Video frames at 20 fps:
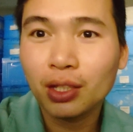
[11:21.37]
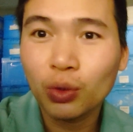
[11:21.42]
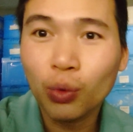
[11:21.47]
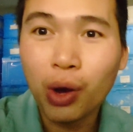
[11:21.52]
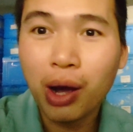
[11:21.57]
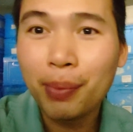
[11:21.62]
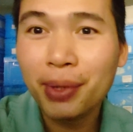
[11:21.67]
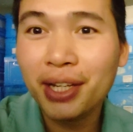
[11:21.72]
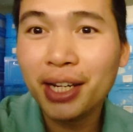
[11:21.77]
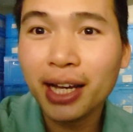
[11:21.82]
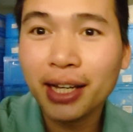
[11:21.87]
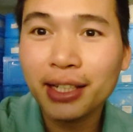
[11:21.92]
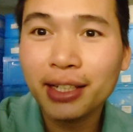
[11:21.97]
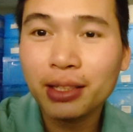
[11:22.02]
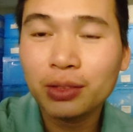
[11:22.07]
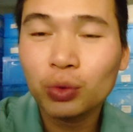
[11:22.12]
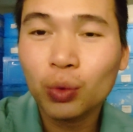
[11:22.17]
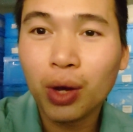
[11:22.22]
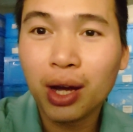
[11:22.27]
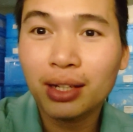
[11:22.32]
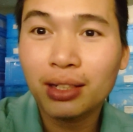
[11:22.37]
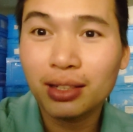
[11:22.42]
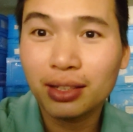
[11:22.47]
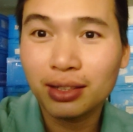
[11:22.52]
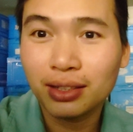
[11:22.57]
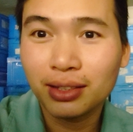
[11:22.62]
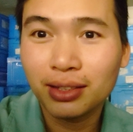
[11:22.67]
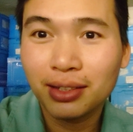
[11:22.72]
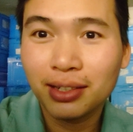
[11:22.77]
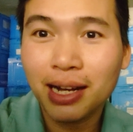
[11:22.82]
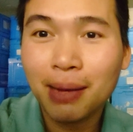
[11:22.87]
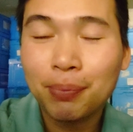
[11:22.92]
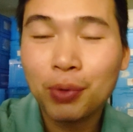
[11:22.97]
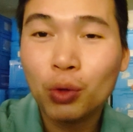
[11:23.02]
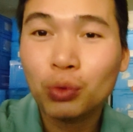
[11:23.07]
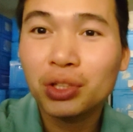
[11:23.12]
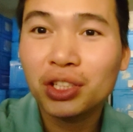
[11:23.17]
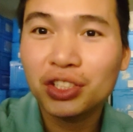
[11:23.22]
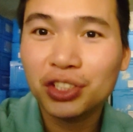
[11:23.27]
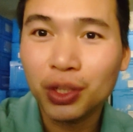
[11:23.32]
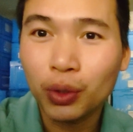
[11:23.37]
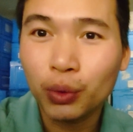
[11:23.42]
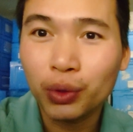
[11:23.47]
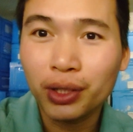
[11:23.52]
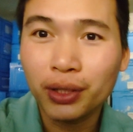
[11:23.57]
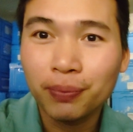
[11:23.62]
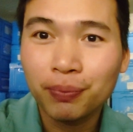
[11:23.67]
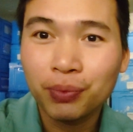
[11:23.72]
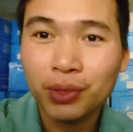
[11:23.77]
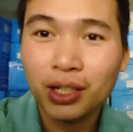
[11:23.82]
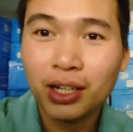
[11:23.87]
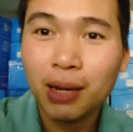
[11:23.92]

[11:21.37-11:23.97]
thì qua bên này á, toàn là gặp công ty xấu này